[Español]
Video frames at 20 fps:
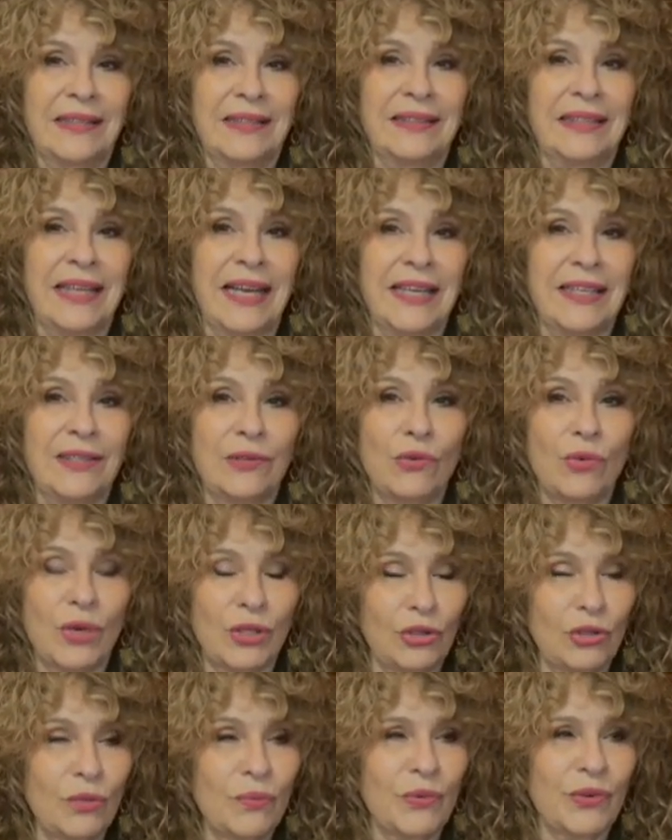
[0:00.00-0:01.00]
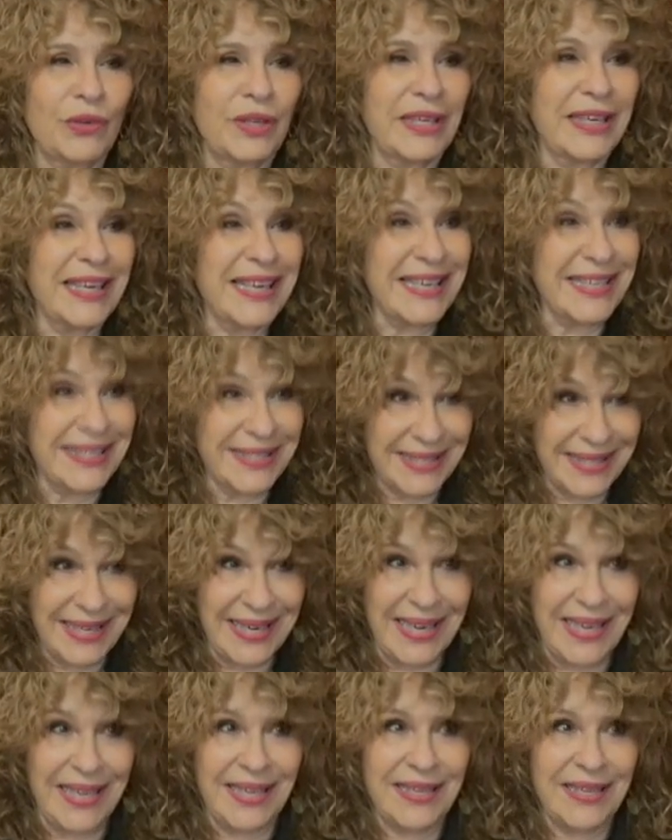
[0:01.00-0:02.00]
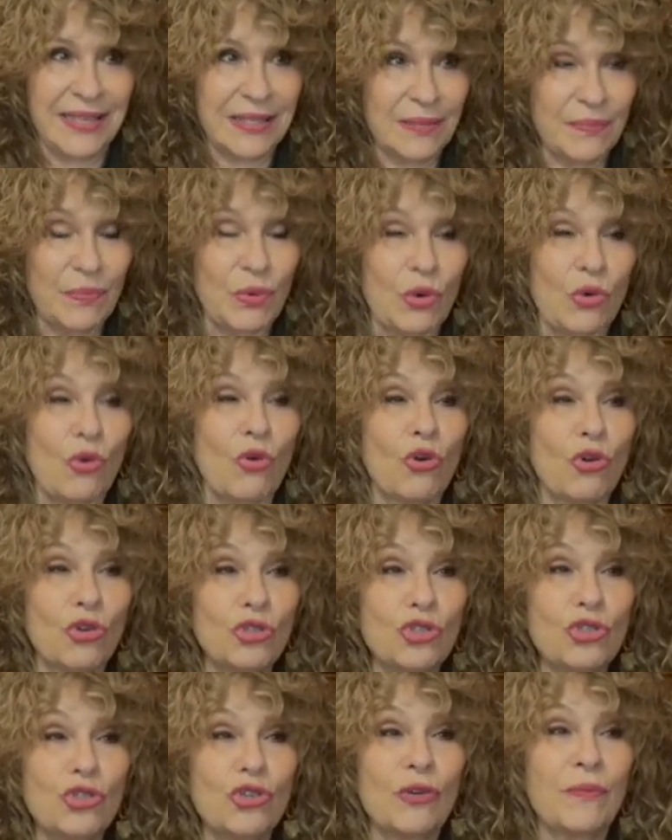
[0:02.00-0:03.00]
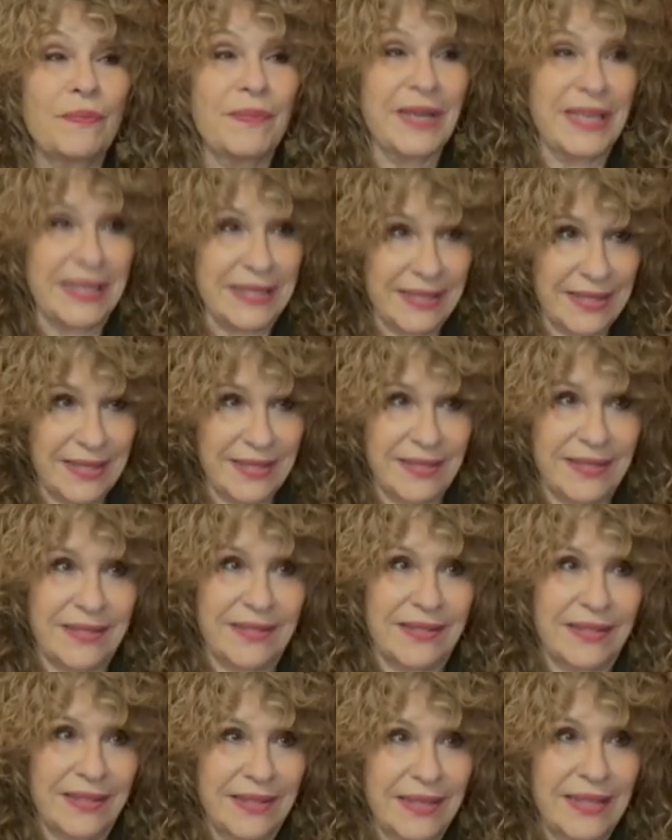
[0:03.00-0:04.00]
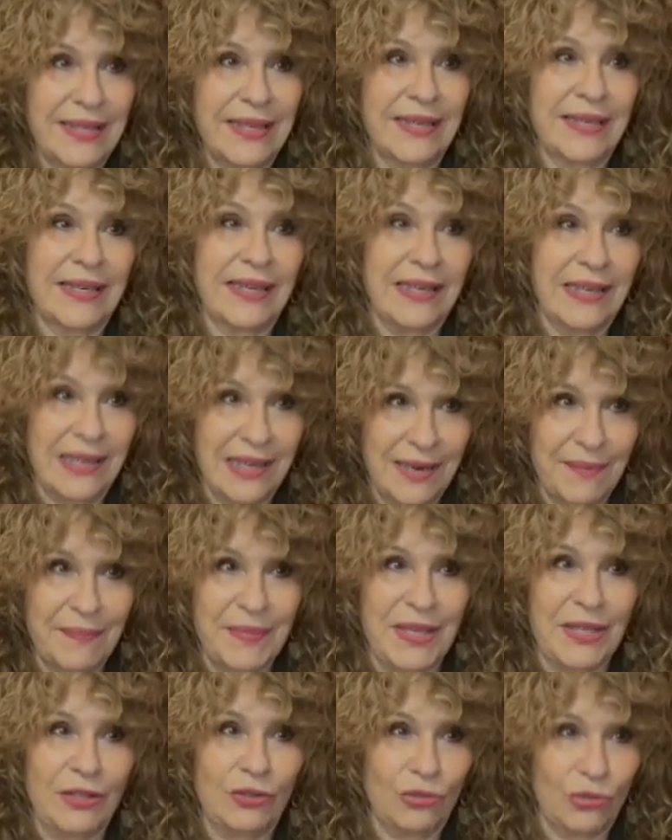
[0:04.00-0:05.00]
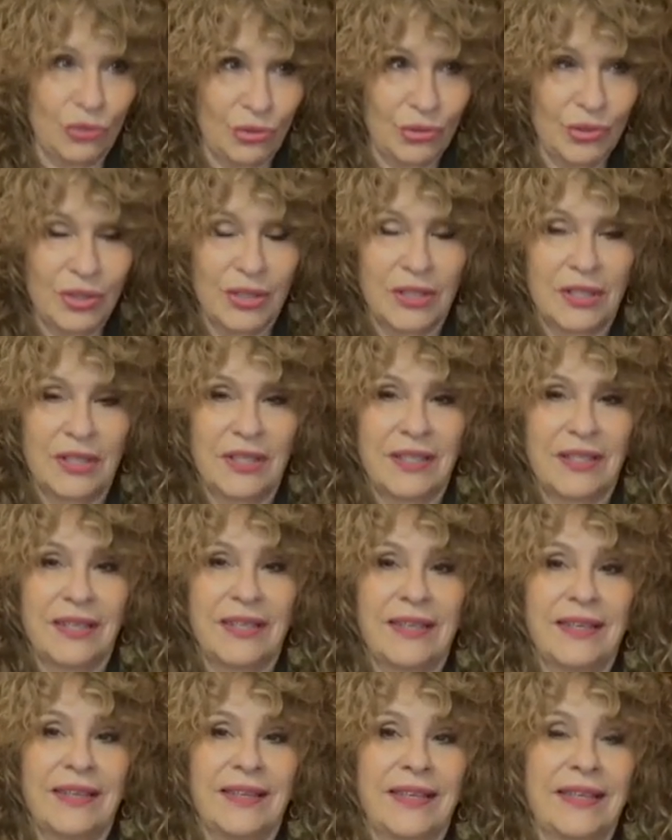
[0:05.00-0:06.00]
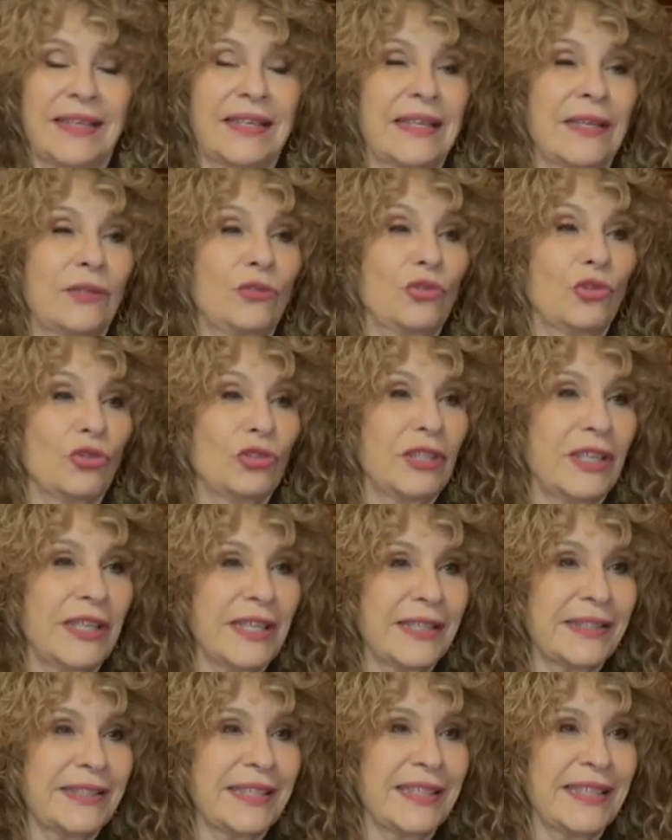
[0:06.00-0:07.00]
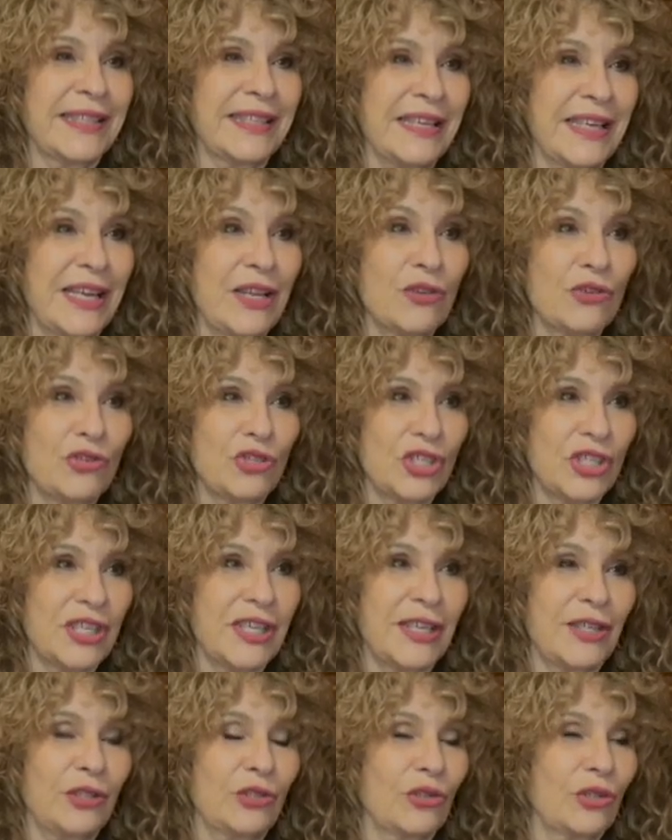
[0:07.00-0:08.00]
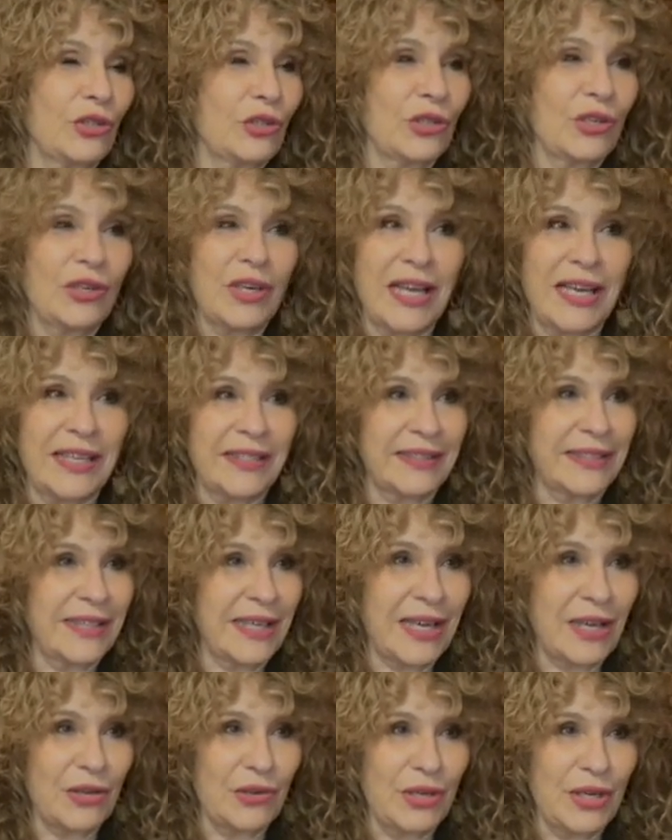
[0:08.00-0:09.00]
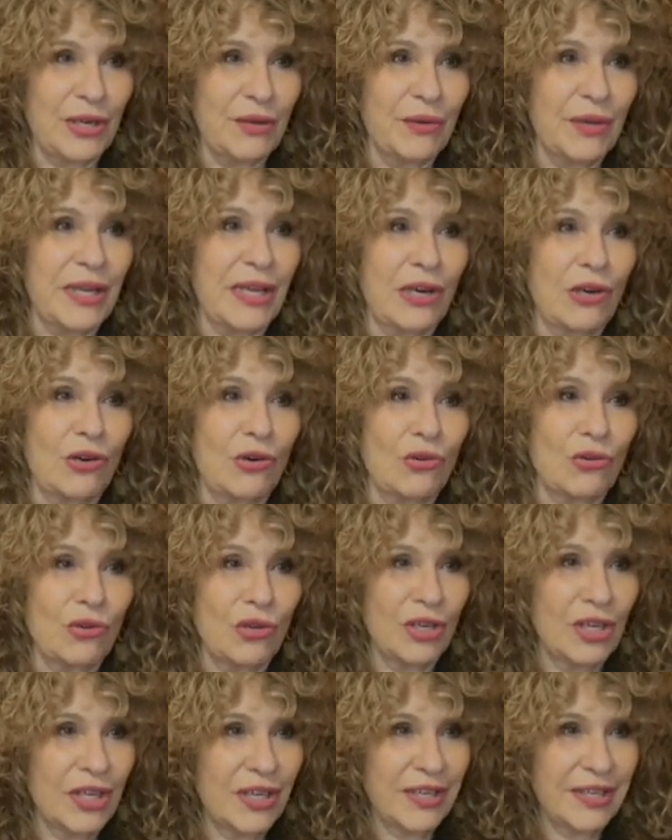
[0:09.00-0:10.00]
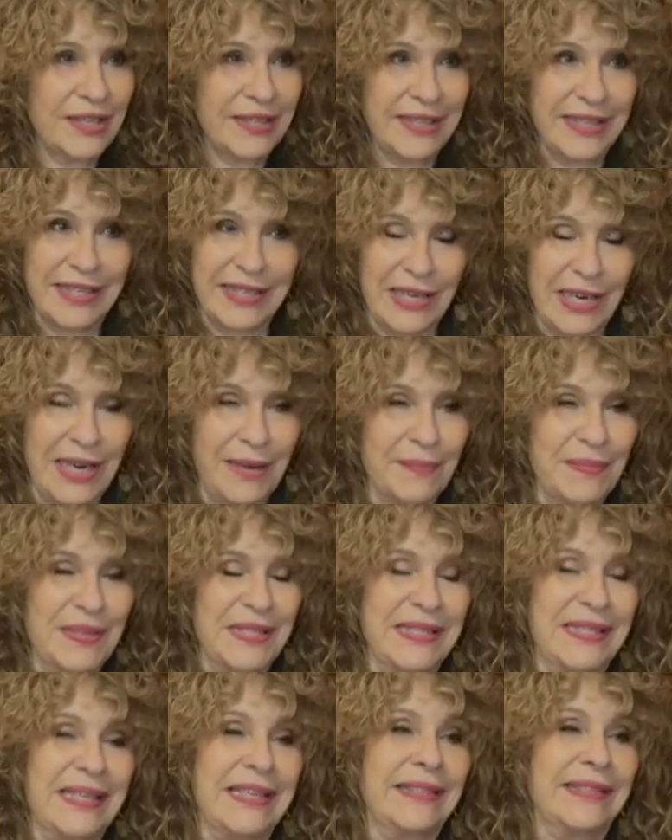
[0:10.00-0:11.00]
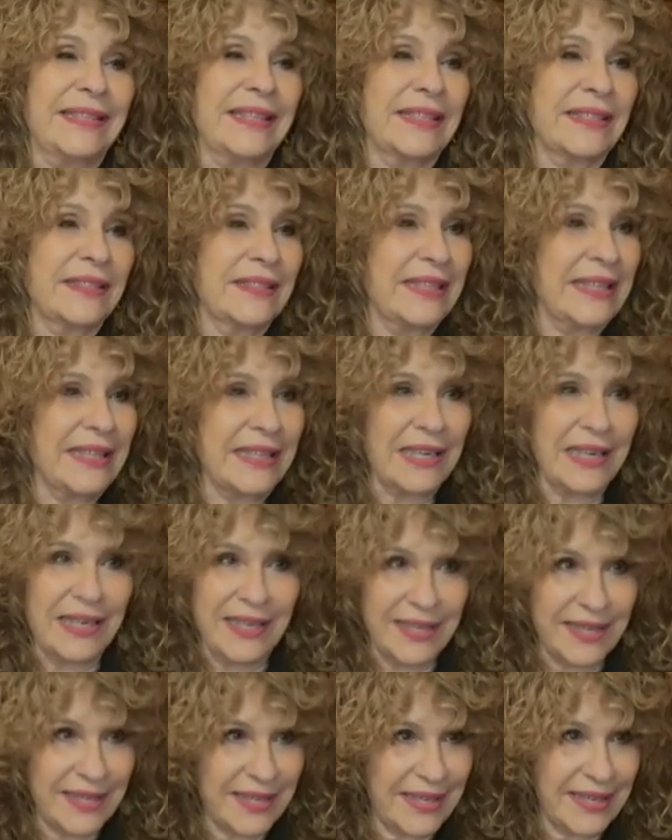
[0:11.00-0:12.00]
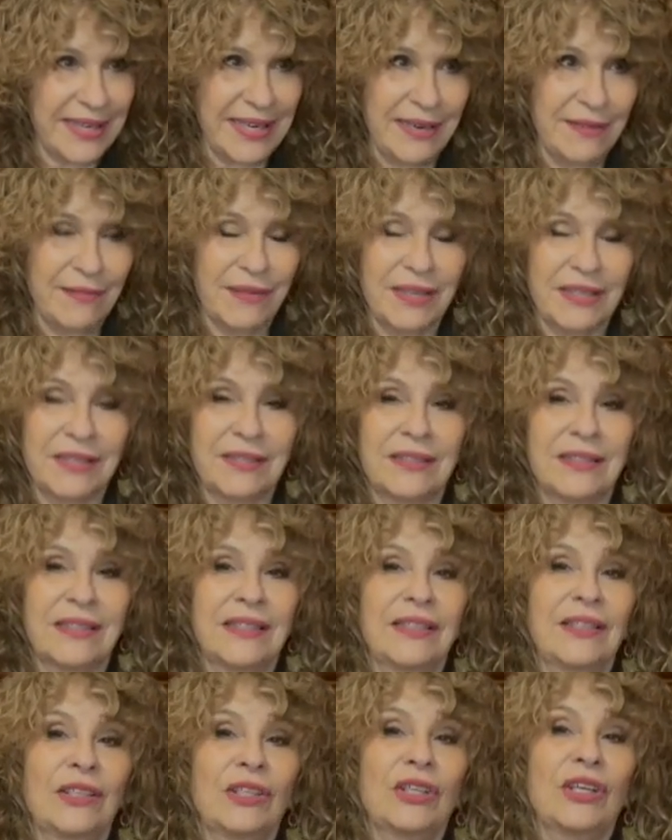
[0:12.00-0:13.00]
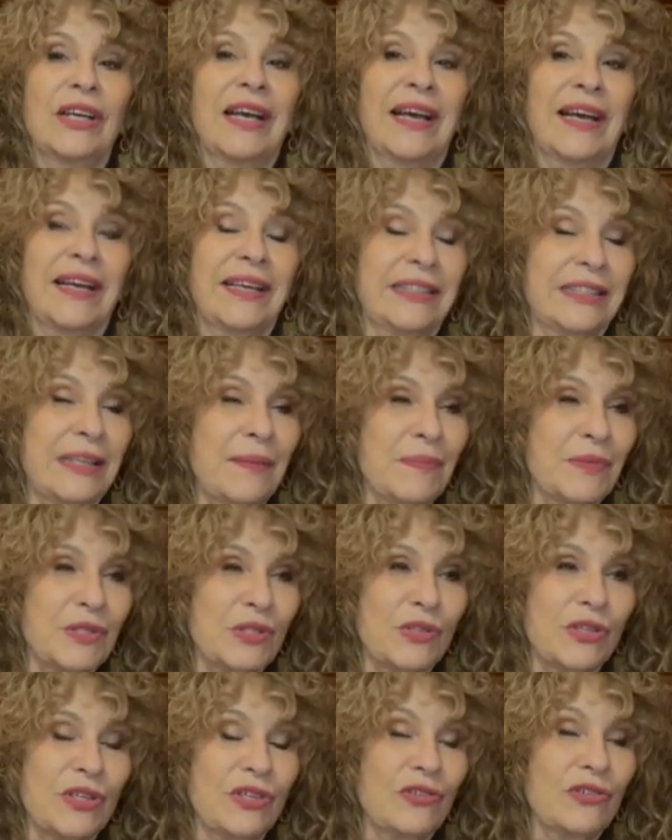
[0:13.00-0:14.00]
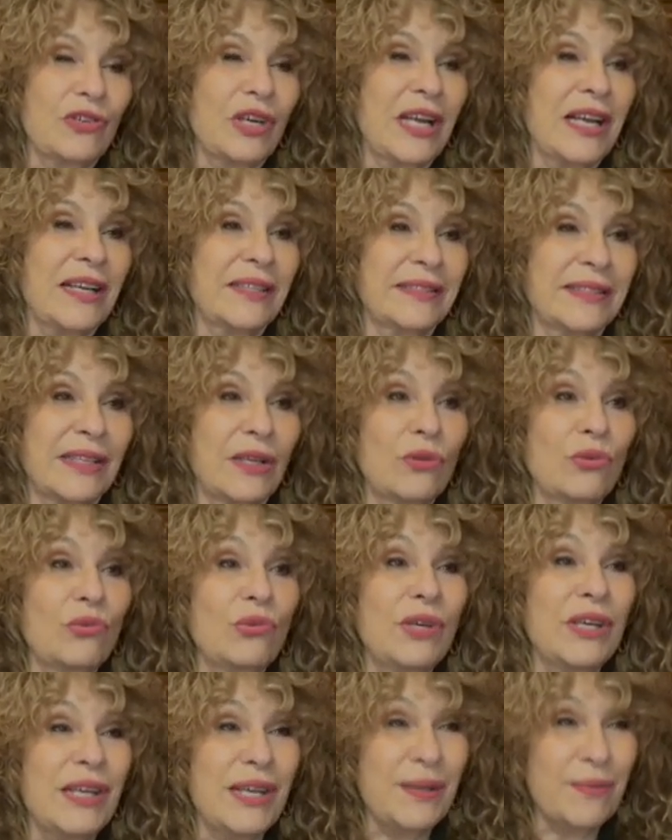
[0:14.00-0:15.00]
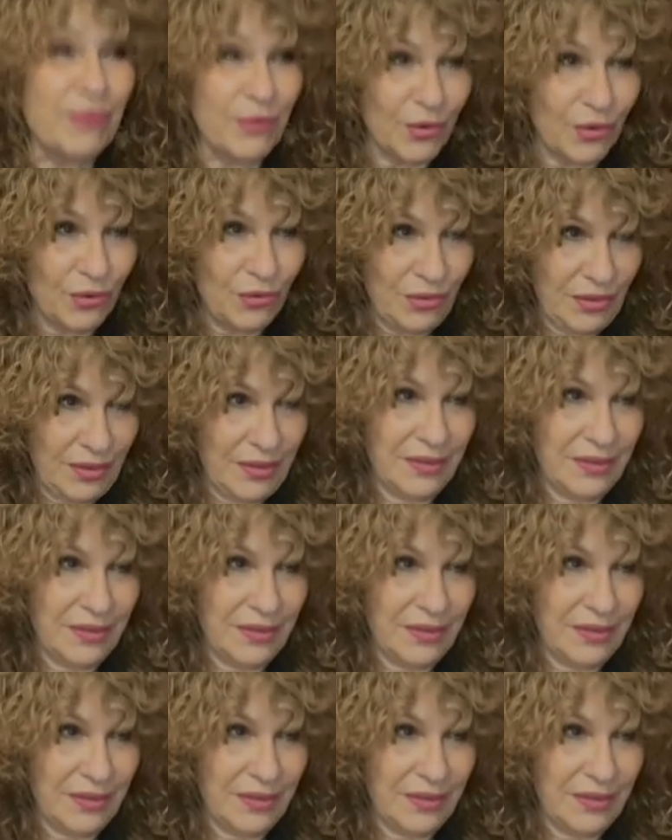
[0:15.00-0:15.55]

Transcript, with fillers: Hay cuatro mujeres aisladas por ocho meses en aislamiento, eh, que dos de ellas tienen niños chiquitos y no las han dejado ni verlos, ni que las visiten, ni que les escriban. A estas personas no les han dado un libro